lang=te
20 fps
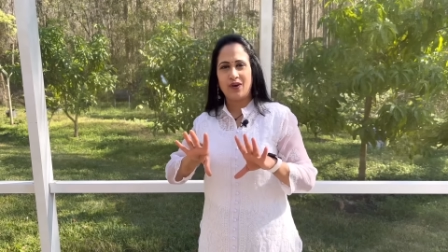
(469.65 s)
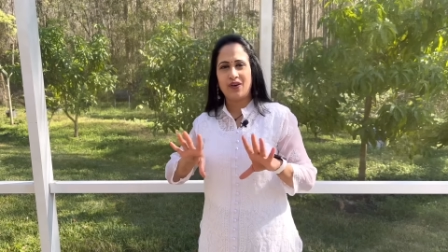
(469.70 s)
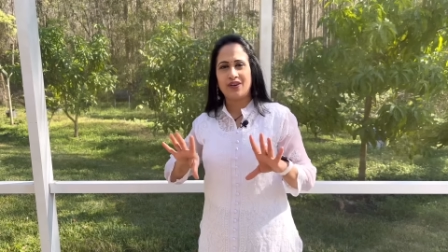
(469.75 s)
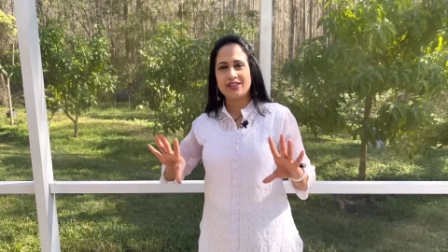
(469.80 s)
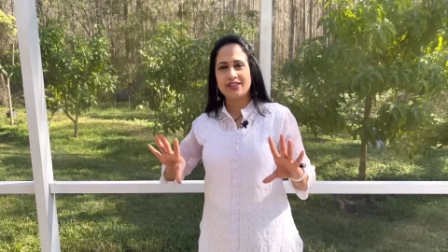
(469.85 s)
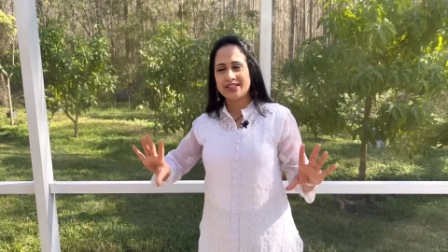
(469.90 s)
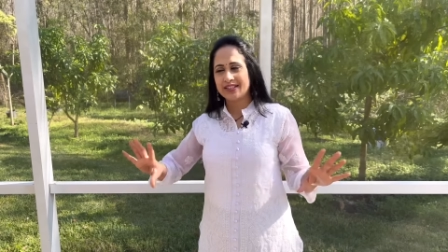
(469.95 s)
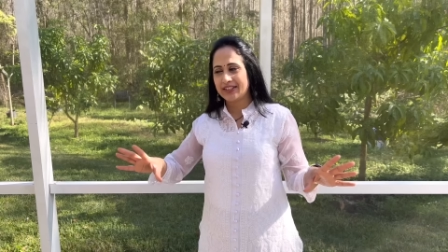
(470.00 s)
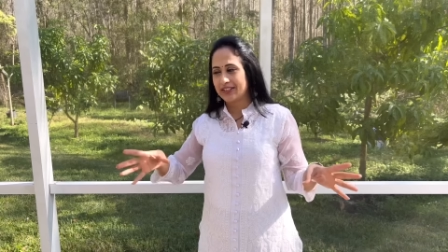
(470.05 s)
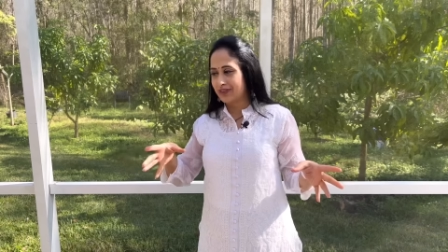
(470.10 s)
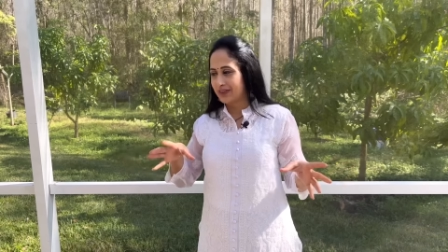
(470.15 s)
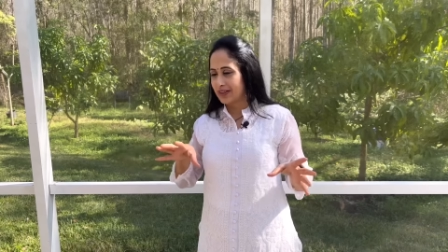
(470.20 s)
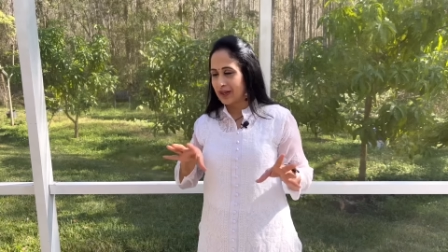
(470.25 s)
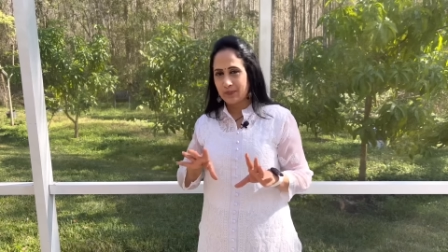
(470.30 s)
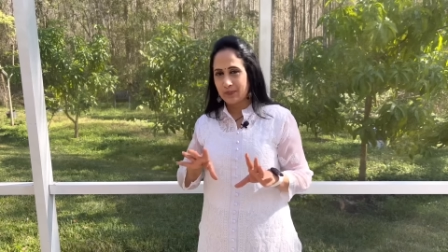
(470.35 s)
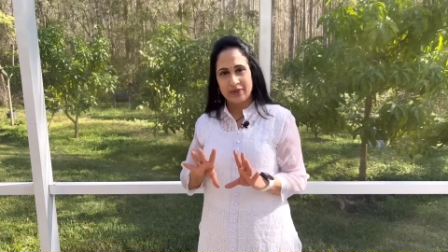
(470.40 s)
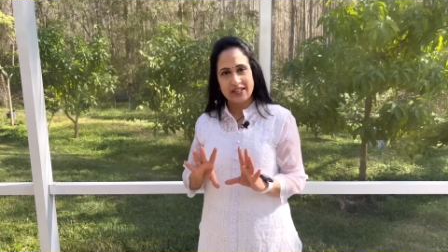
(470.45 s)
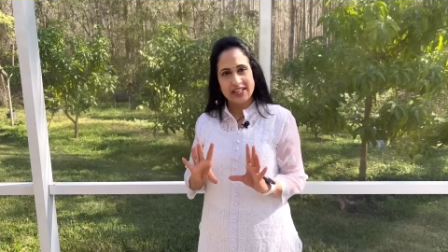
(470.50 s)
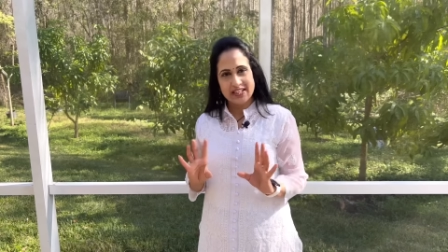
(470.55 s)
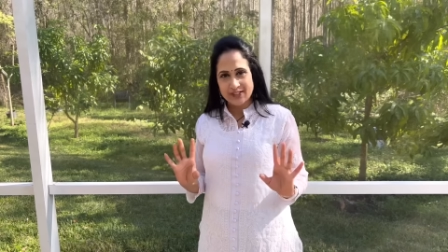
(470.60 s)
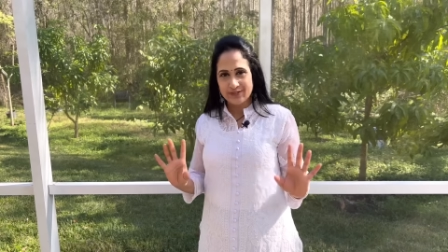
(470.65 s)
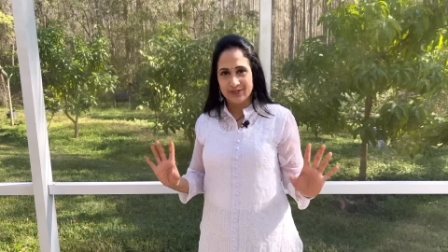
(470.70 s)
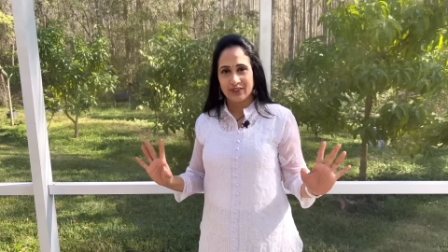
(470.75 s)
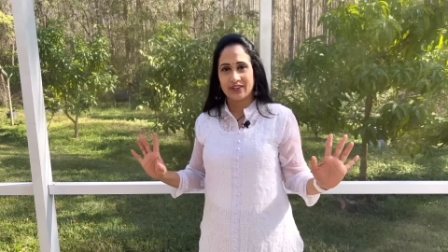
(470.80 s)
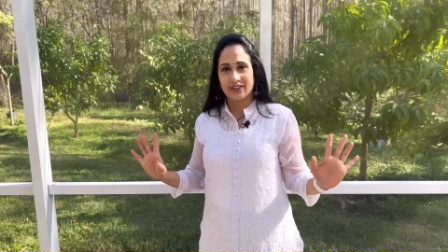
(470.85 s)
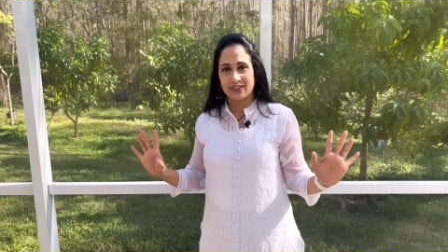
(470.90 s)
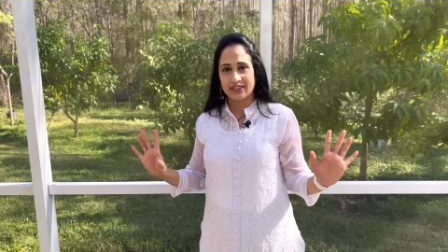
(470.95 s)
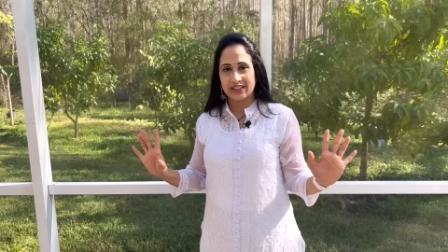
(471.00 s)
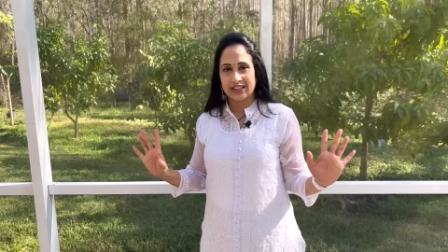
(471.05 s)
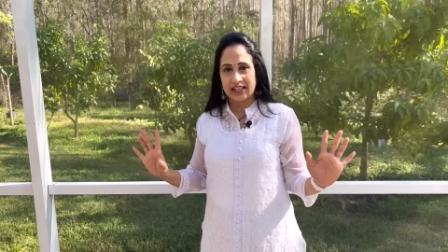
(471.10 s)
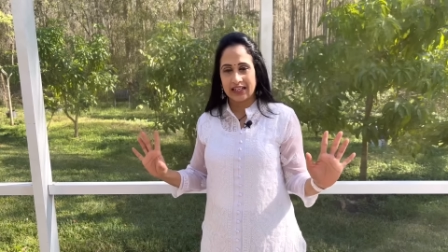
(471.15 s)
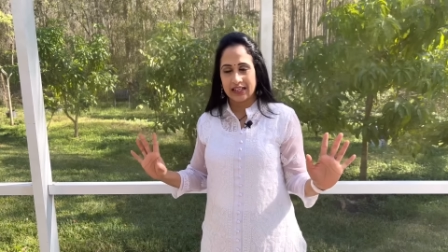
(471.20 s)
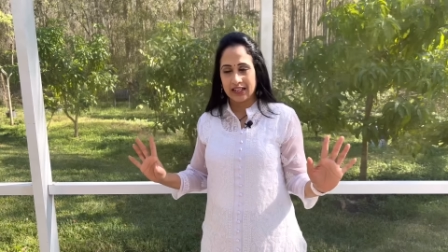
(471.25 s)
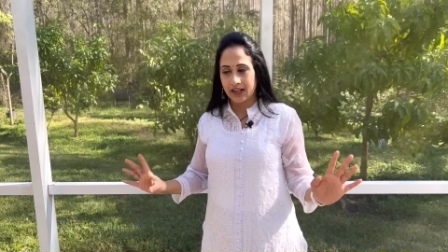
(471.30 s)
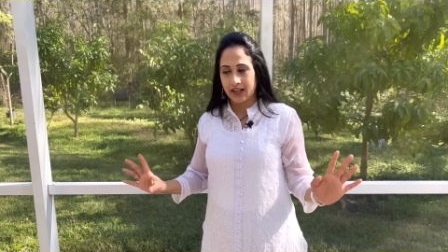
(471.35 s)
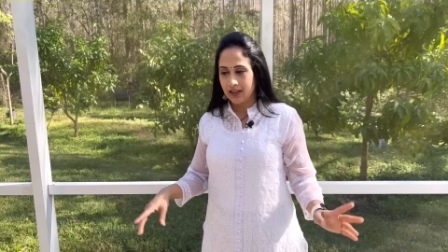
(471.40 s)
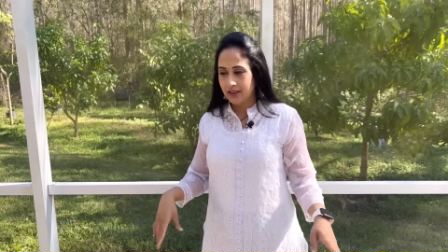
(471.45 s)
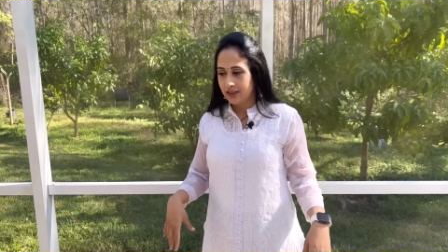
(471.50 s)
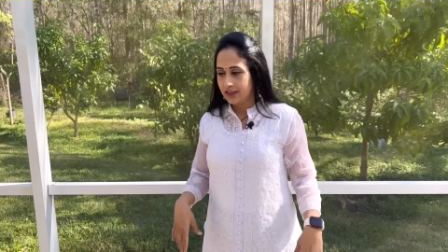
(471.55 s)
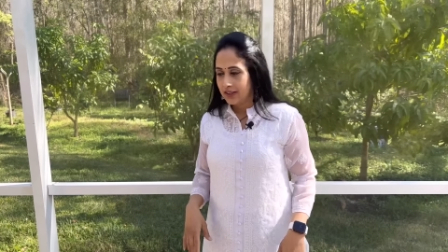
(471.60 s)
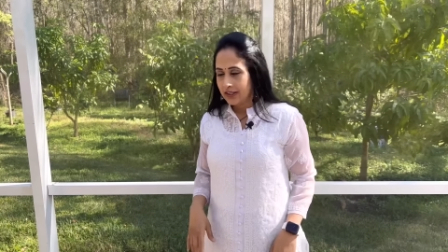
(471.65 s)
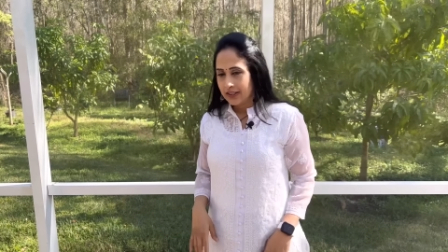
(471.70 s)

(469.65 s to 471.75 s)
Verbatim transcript: పాజిటివ్గా పీస్ఫుల్గా ఉంది కదా